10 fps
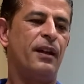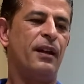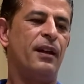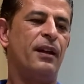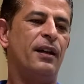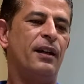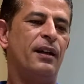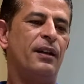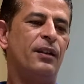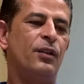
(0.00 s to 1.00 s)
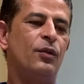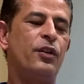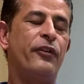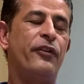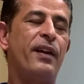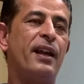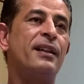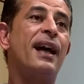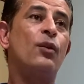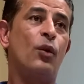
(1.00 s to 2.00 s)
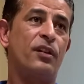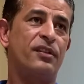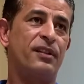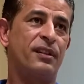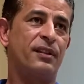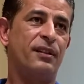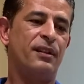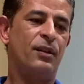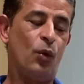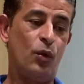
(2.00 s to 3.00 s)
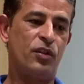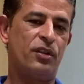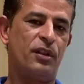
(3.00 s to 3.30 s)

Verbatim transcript: ela não difere da nossa hoje.